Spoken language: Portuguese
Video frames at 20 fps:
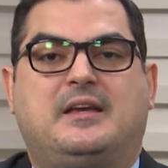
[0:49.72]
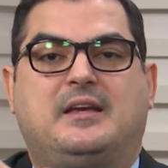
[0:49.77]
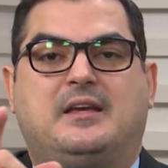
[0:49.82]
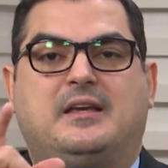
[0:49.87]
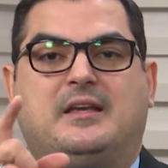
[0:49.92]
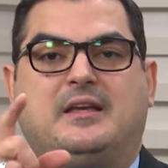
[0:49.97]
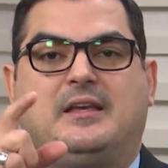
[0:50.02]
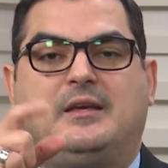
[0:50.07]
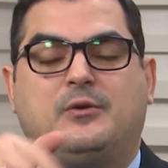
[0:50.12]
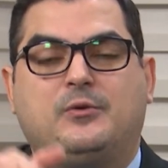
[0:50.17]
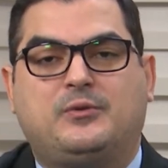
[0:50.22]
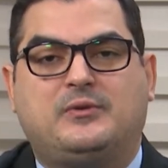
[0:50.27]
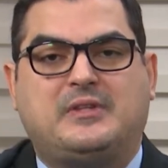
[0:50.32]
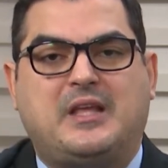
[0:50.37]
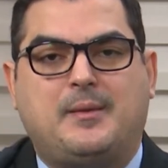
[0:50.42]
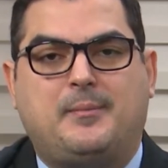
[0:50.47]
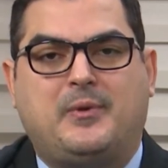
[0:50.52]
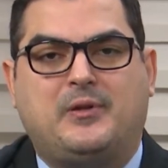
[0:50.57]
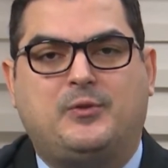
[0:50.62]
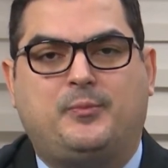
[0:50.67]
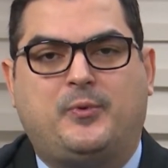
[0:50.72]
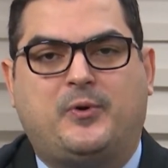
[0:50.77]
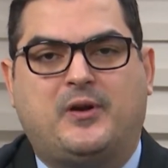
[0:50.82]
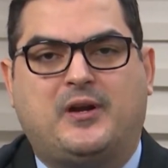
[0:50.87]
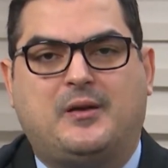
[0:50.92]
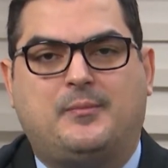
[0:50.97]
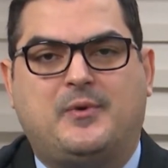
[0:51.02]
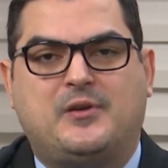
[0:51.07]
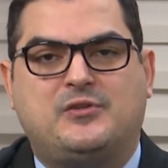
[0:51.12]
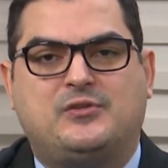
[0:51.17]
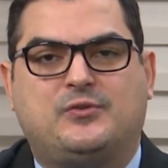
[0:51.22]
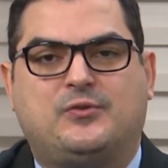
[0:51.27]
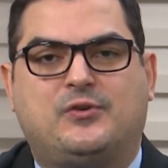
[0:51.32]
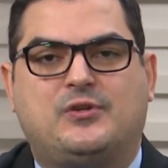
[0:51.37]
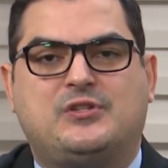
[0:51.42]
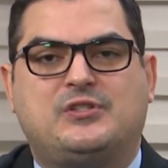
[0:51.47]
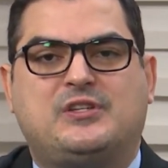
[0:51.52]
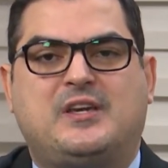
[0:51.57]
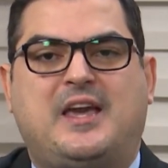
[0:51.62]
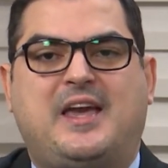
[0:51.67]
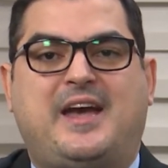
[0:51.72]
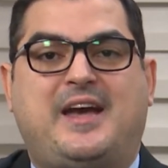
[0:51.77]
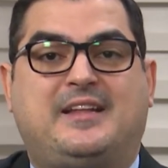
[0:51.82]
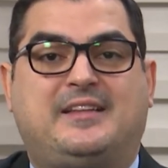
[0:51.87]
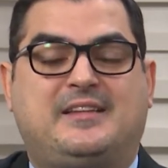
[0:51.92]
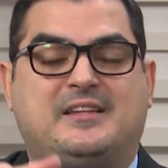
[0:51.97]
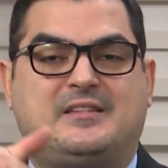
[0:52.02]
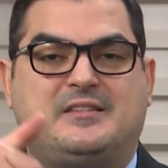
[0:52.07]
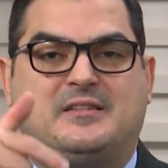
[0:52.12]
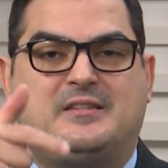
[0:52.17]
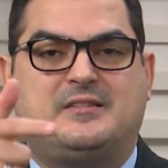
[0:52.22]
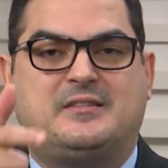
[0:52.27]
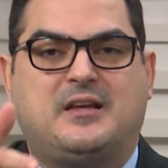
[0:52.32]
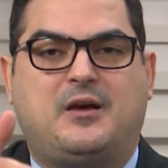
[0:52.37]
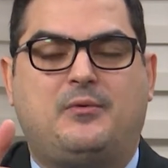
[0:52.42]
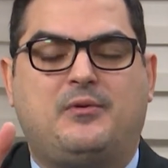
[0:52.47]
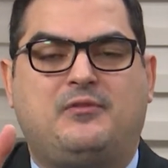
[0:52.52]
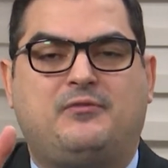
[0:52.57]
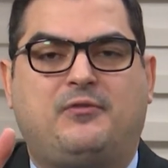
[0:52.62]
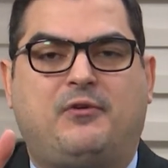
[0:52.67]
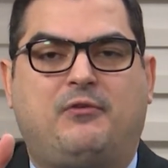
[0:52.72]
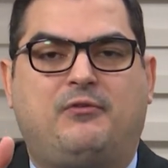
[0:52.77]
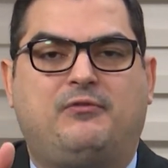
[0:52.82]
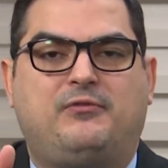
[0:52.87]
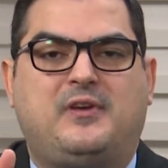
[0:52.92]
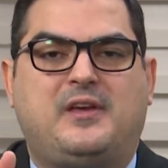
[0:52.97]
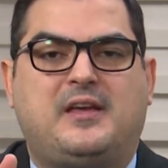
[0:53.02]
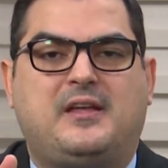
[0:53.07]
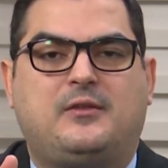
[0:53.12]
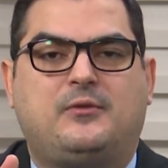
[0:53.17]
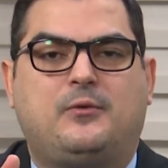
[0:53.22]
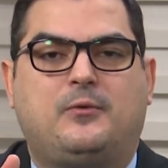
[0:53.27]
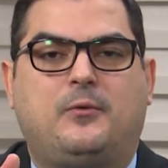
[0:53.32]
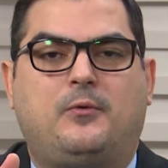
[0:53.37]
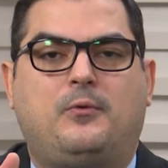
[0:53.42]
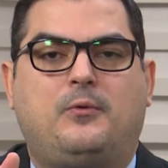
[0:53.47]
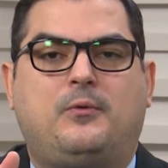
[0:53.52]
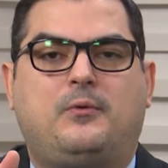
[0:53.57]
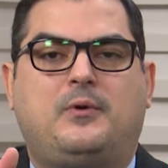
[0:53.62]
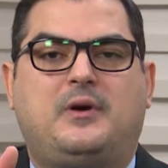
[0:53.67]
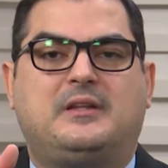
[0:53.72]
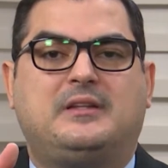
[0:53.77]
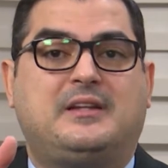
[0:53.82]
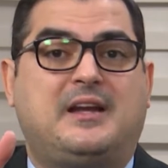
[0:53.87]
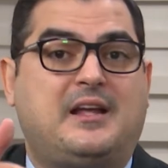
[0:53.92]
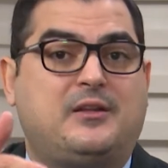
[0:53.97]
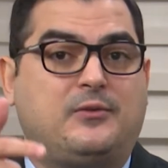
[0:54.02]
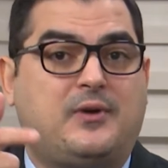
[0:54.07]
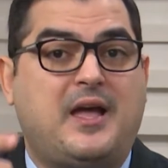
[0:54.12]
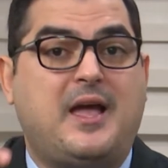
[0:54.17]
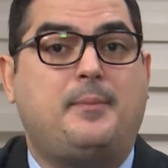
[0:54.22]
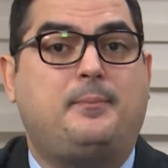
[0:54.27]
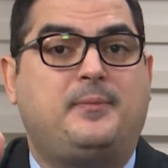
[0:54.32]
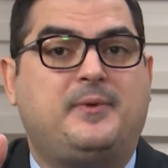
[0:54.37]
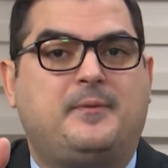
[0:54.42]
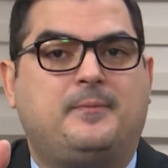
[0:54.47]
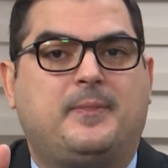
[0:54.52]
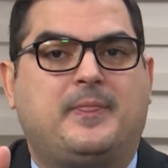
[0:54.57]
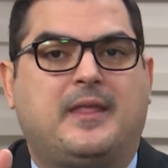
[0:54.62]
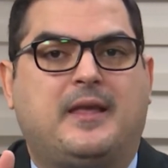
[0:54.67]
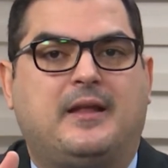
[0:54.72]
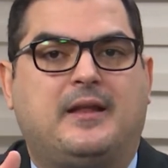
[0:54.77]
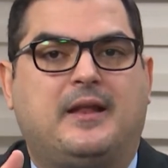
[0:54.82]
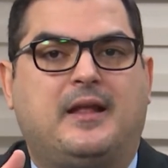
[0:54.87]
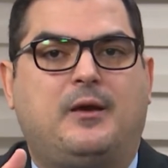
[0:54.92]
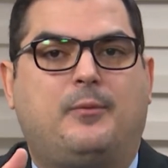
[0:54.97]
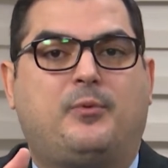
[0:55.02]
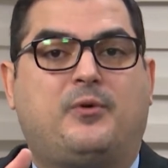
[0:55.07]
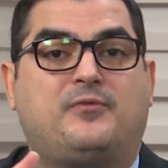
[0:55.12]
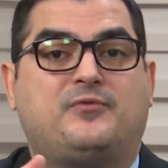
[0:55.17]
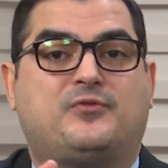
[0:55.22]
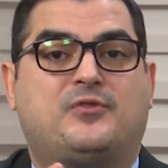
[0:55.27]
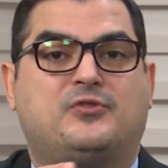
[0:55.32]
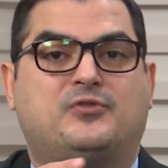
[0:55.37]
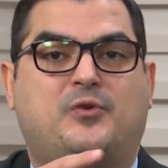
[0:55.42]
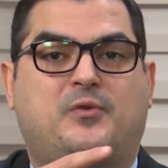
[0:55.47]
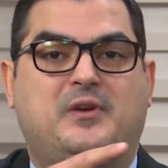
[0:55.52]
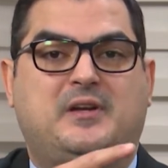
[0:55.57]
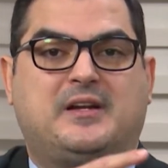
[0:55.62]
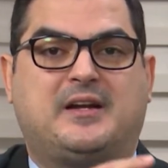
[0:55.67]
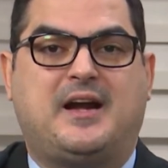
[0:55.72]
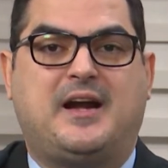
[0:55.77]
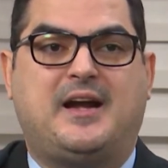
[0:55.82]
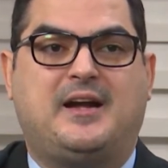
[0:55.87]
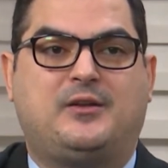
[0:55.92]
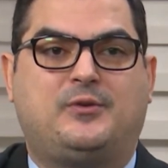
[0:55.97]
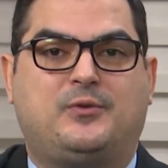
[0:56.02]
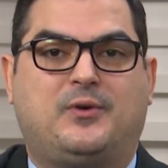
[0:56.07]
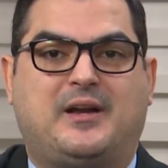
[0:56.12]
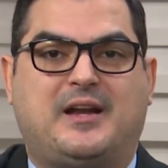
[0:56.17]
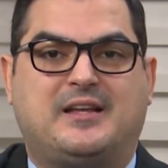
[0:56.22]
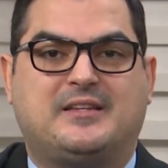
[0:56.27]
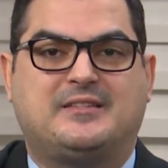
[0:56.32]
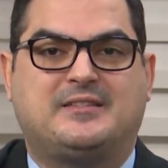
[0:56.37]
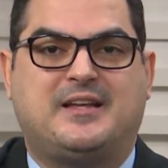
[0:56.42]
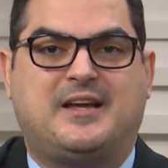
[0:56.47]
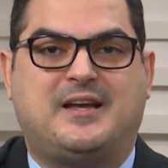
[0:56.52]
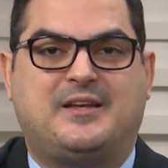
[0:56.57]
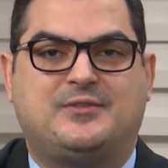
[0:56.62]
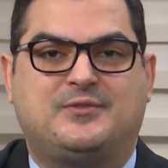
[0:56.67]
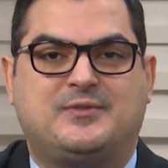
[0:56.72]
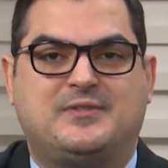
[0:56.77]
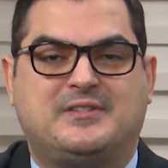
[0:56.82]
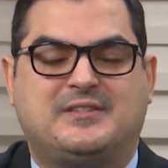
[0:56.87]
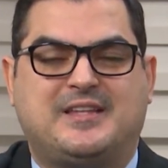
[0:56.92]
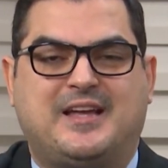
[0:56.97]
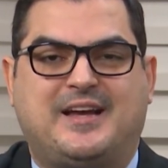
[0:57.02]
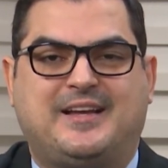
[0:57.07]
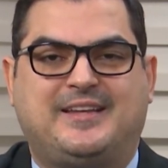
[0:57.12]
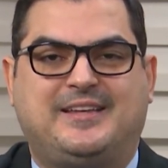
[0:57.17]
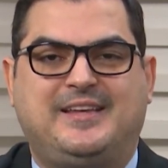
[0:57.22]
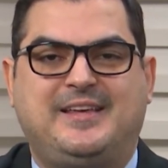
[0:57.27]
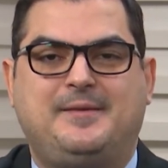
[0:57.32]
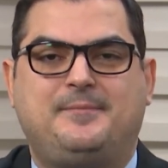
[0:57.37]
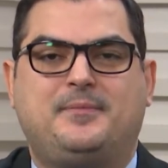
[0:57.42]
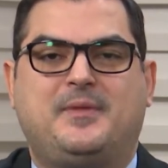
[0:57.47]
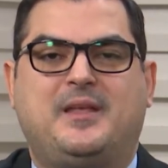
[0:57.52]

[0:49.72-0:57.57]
E o tema do programa de hoje é a decisão envolvendo o André do Rep. Né, o professor João Ricardo Anastácio está aqui,